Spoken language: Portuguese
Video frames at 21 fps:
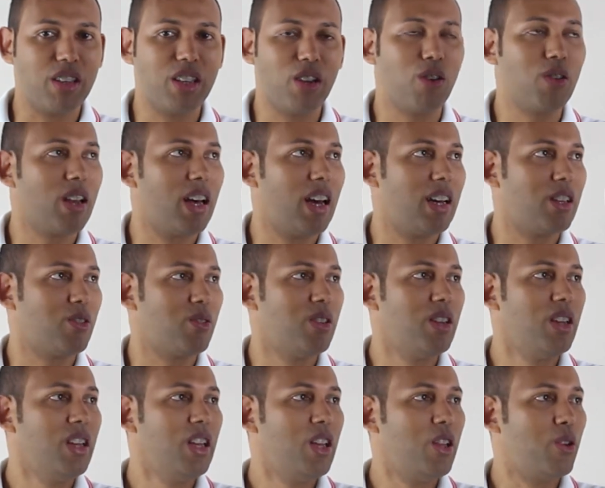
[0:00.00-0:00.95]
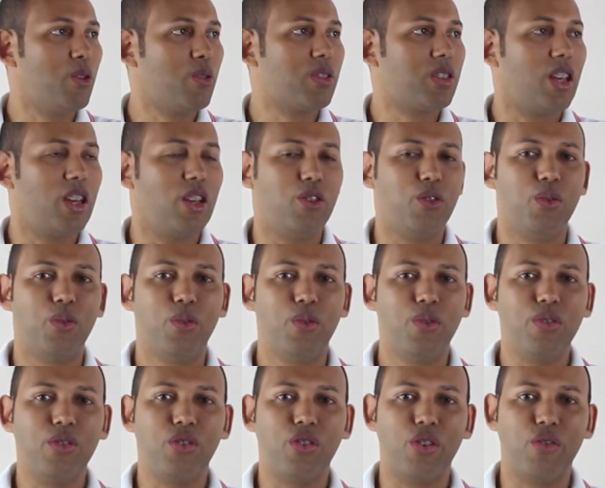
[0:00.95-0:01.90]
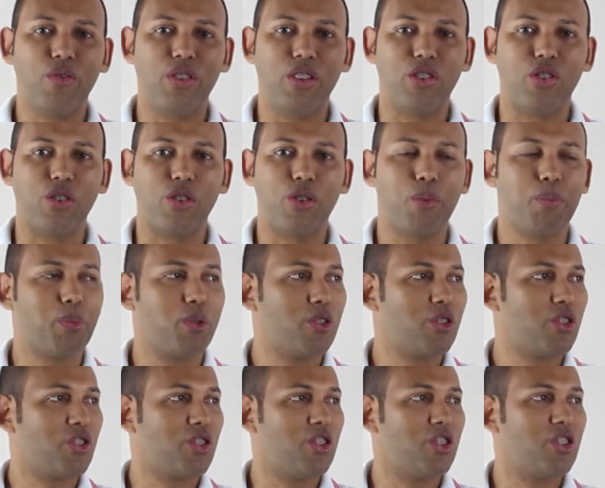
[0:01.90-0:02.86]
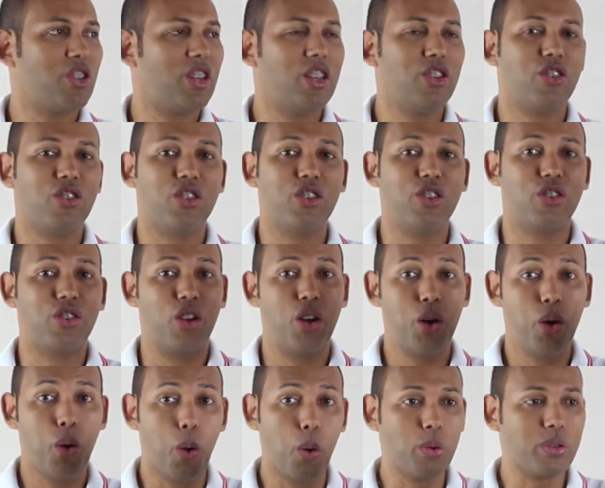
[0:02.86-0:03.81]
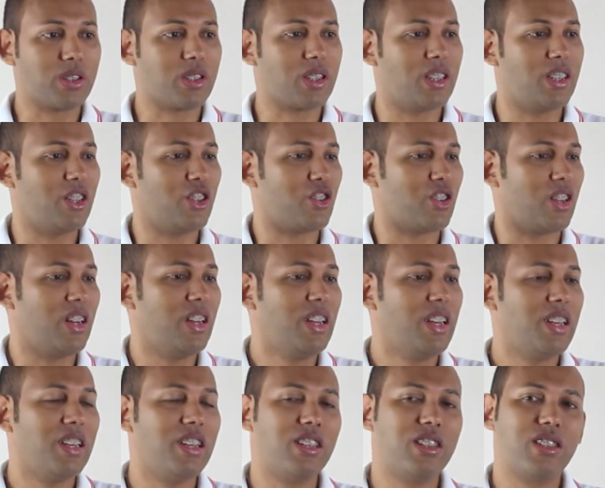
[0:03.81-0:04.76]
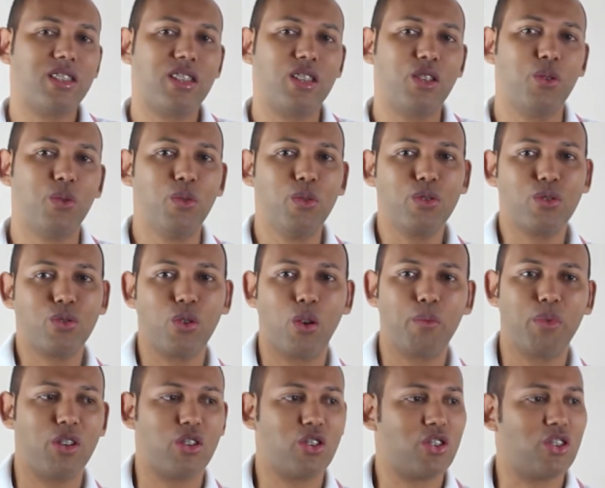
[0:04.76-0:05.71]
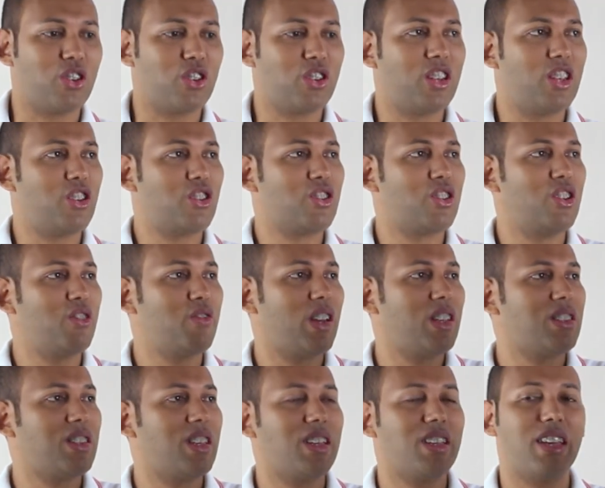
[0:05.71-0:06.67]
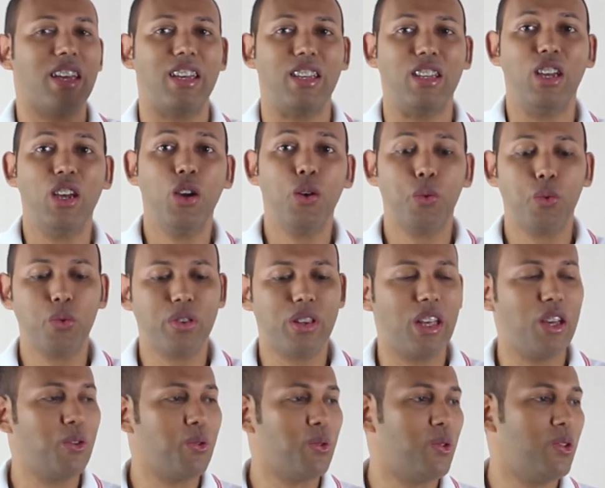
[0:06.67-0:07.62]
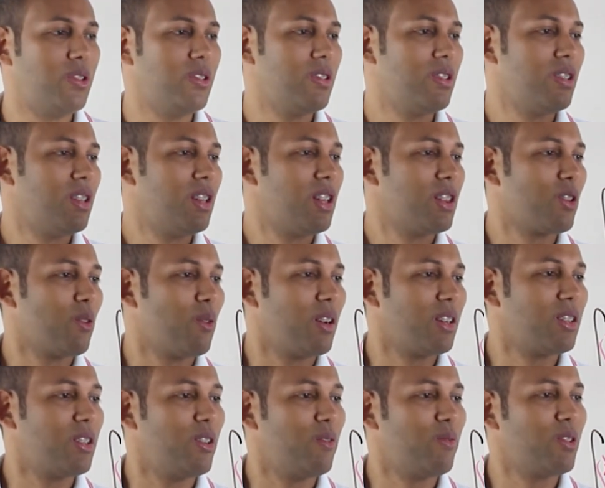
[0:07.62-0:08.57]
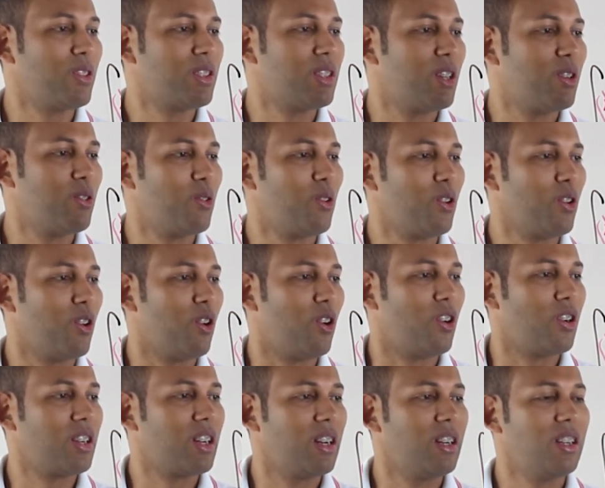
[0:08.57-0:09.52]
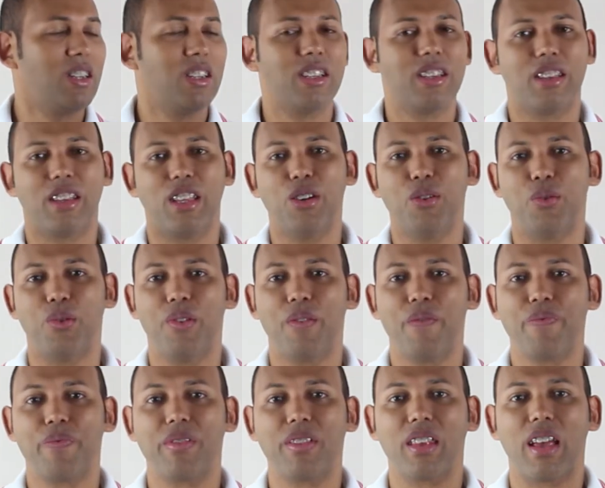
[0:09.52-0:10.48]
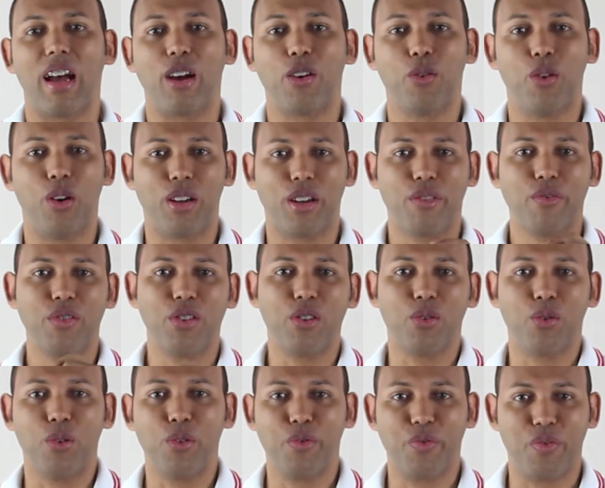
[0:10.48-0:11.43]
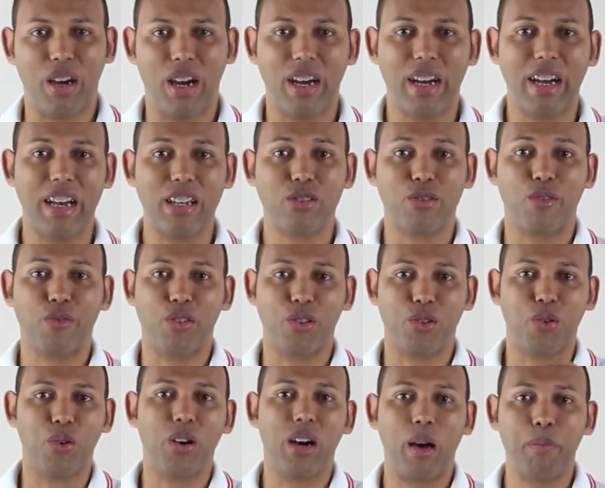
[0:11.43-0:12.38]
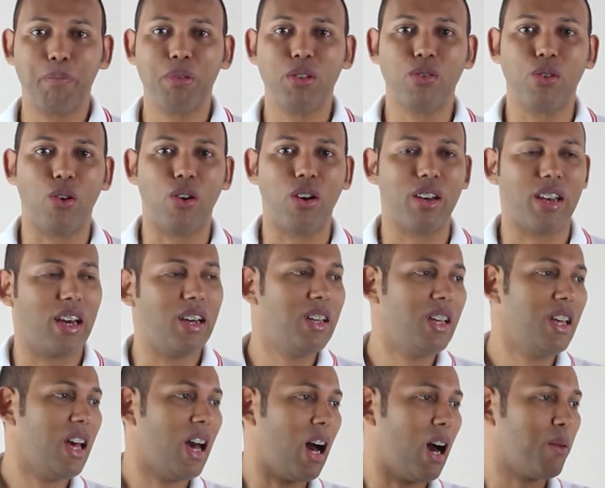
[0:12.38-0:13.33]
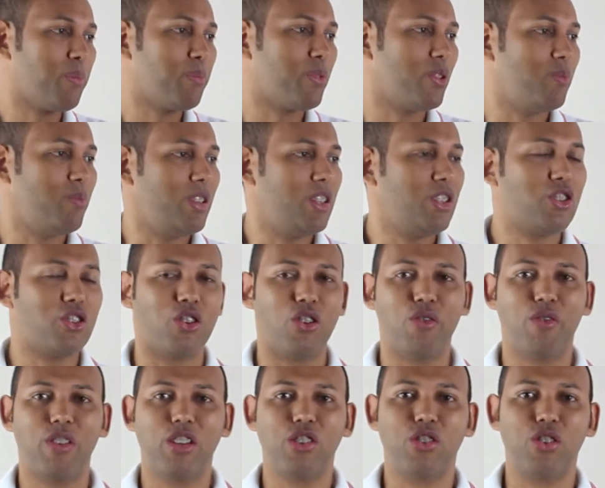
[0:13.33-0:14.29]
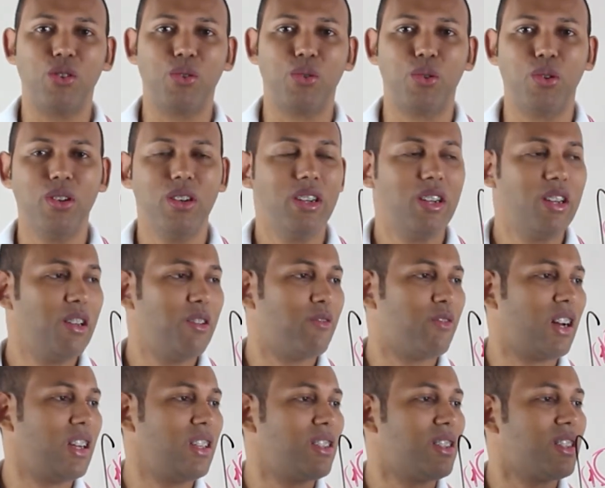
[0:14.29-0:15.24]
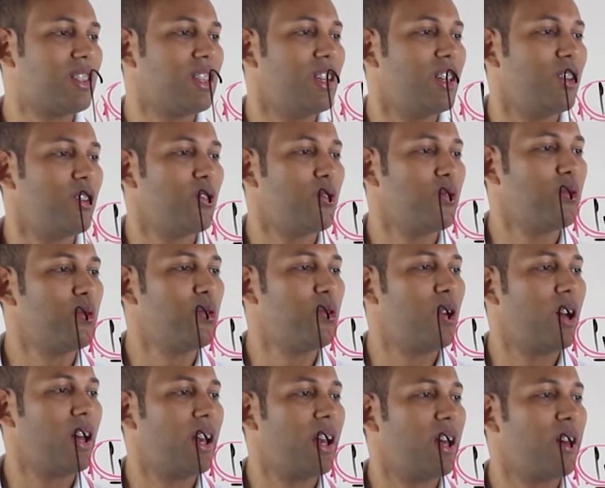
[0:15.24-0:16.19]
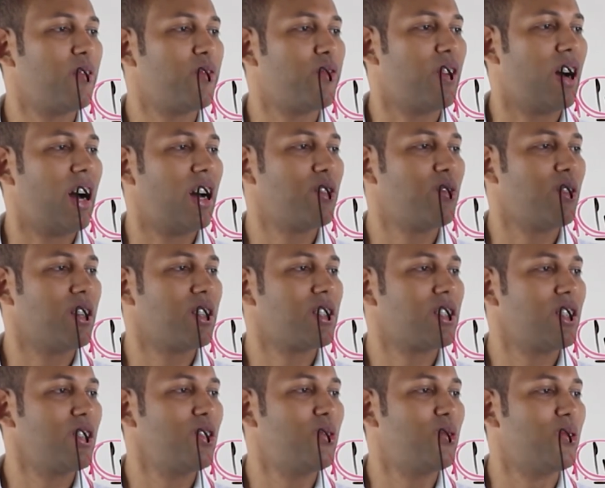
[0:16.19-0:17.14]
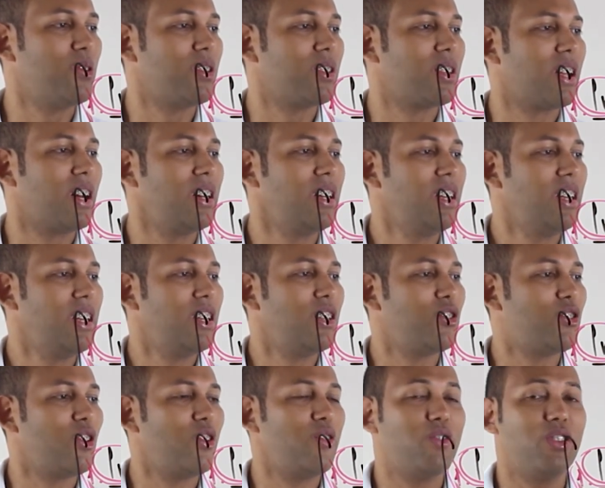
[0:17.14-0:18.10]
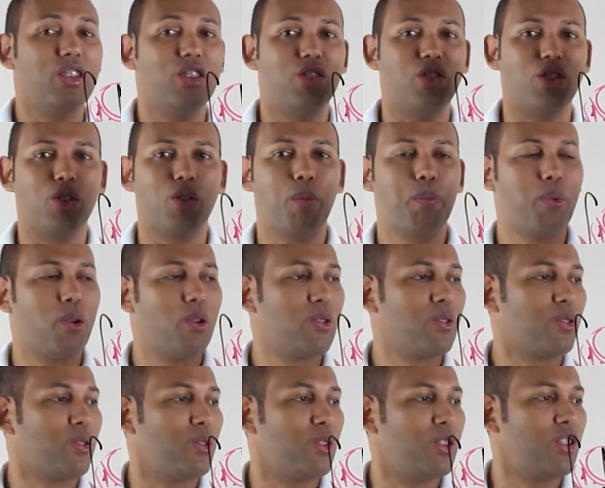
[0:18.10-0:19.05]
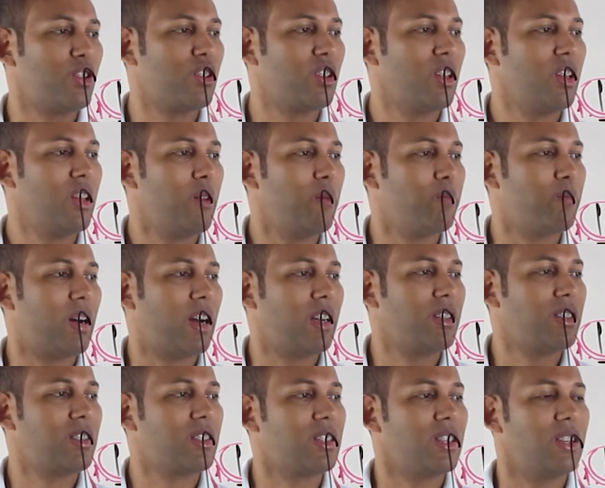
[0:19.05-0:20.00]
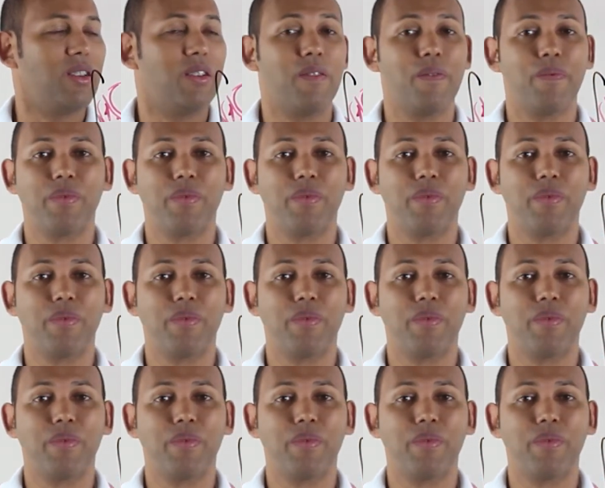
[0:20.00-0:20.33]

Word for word: aqui ao lado. Eu tenho 1 dividido por x dx, ou seja, esse 1 sobre x dx vai ser quem? O du. Então aqui você coloca du. Agora ficou fácil, ficou rapidola. A primitiva de u vai ser u elevado à segunda dividido por 2 mais c.